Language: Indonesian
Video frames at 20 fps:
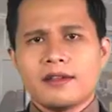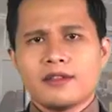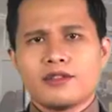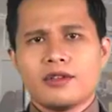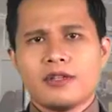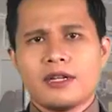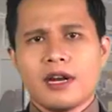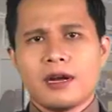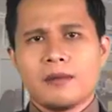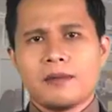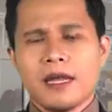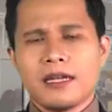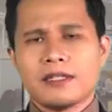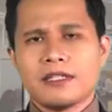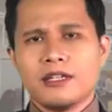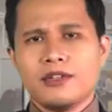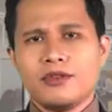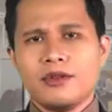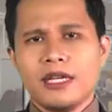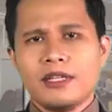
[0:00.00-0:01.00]
Saudara
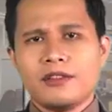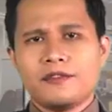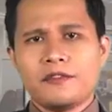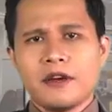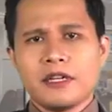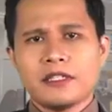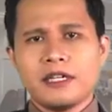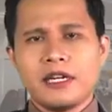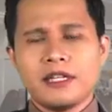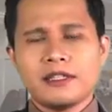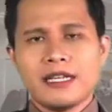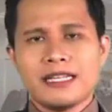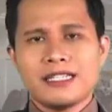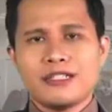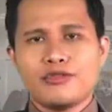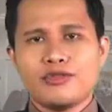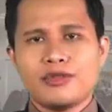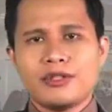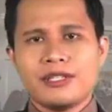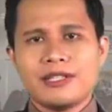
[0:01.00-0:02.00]
belasan unit
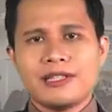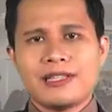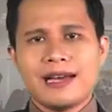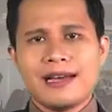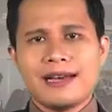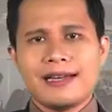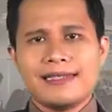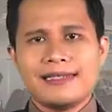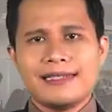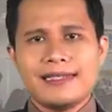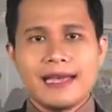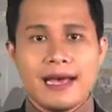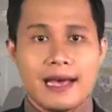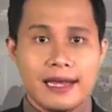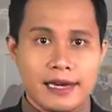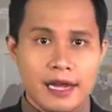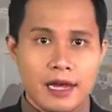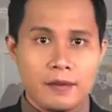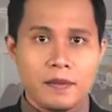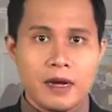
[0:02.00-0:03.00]
fasilitas cuci tangan di
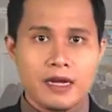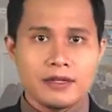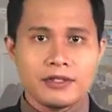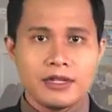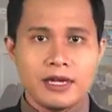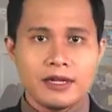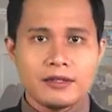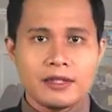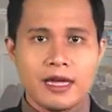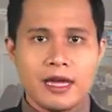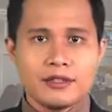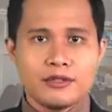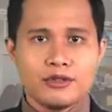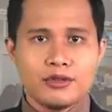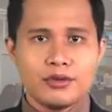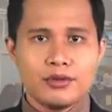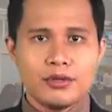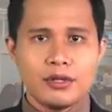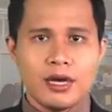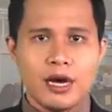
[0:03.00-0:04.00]
area Pasar
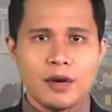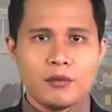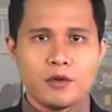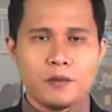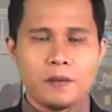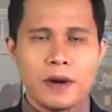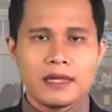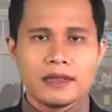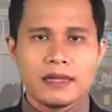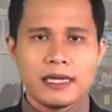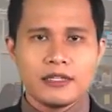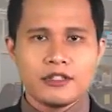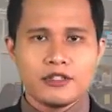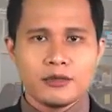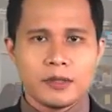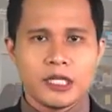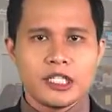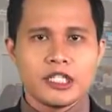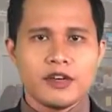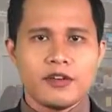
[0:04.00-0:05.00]
Tanjung, Kabupaten
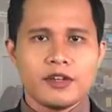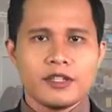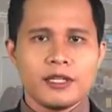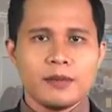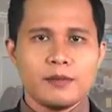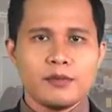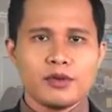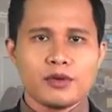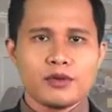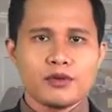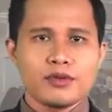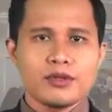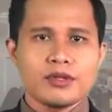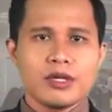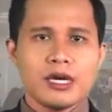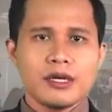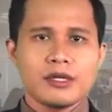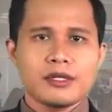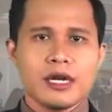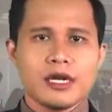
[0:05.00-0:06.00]
Jember, Jawa Timur
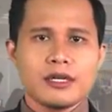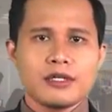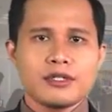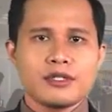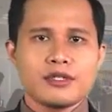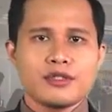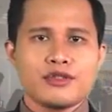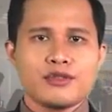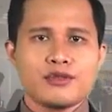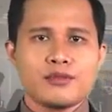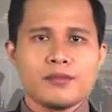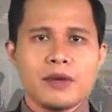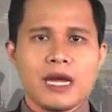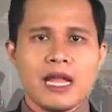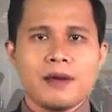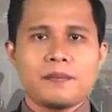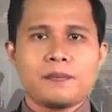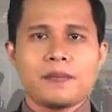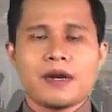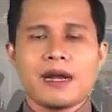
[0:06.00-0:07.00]
rusak dan
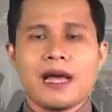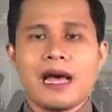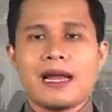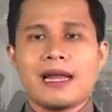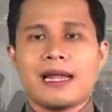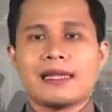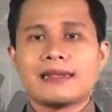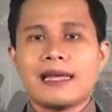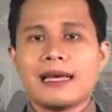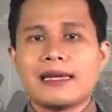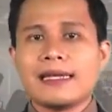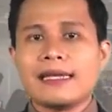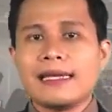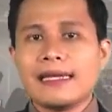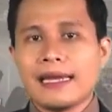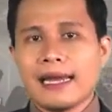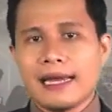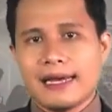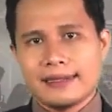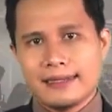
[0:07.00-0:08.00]
sejumlah peralatan
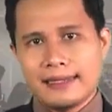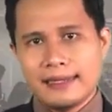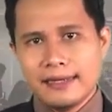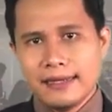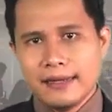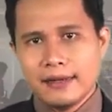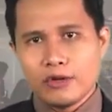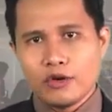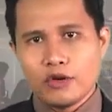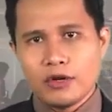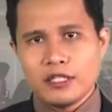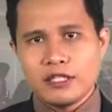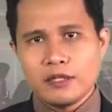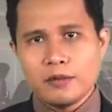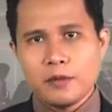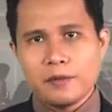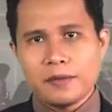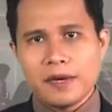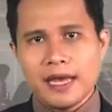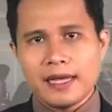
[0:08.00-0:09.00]
hilang. Kondisi
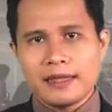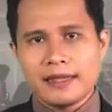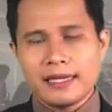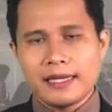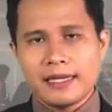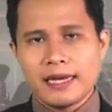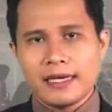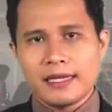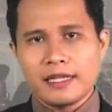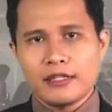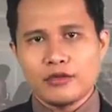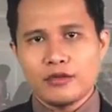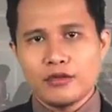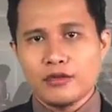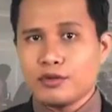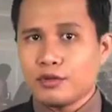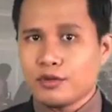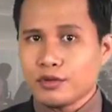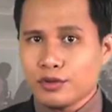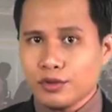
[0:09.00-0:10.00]
memprihatinkan itu
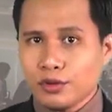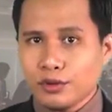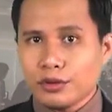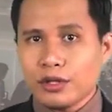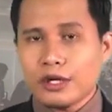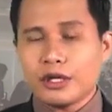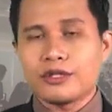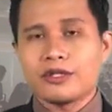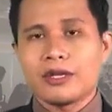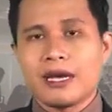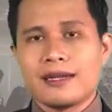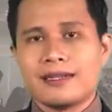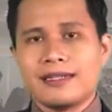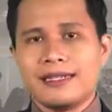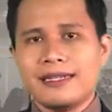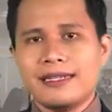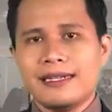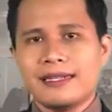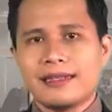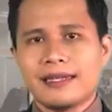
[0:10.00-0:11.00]
justru
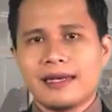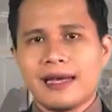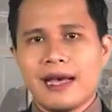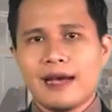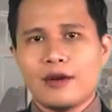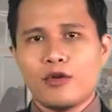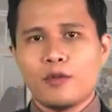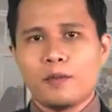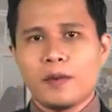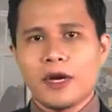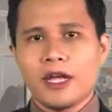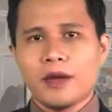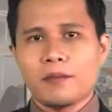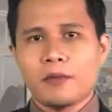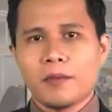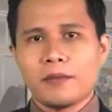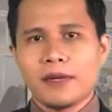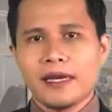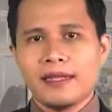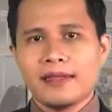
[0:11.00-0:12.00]
terjadi di tengah upaya
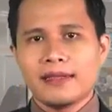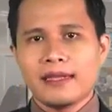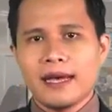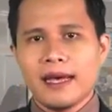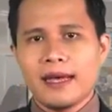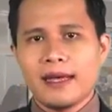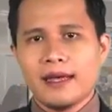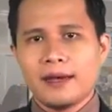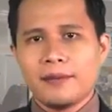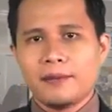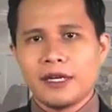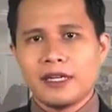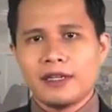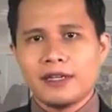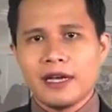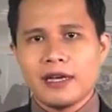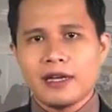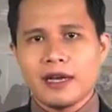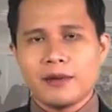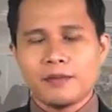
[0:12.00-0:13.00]
pemerintah
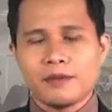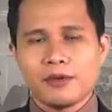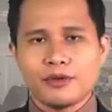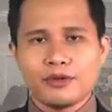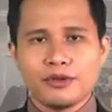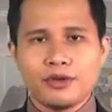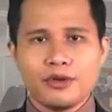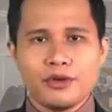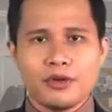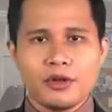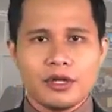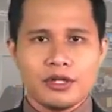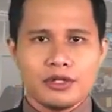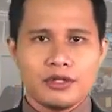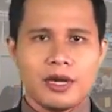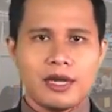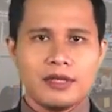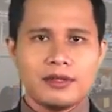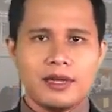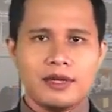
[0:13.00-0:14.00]
menegakkan protokol
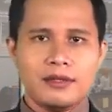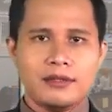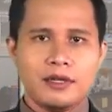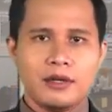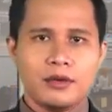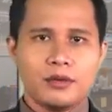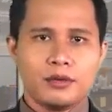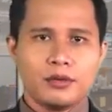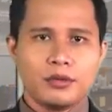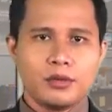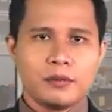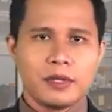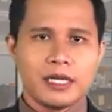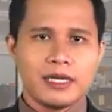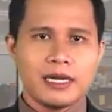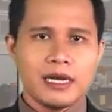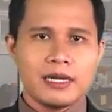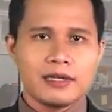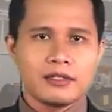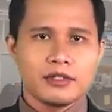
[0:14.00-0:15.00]
kesehatan untuk
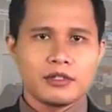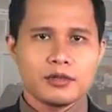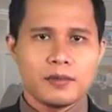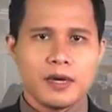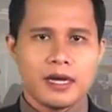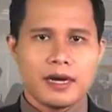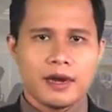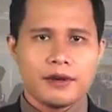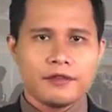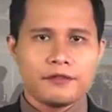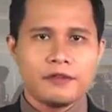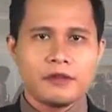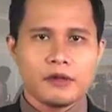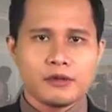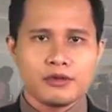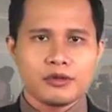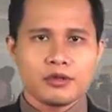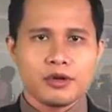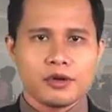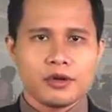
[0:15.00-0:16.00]
menekan sebaran
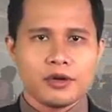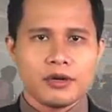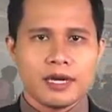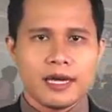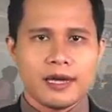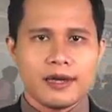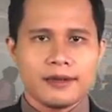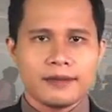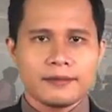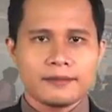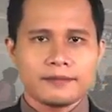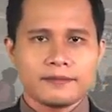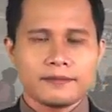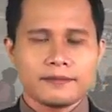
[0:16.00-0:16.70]
virus corona.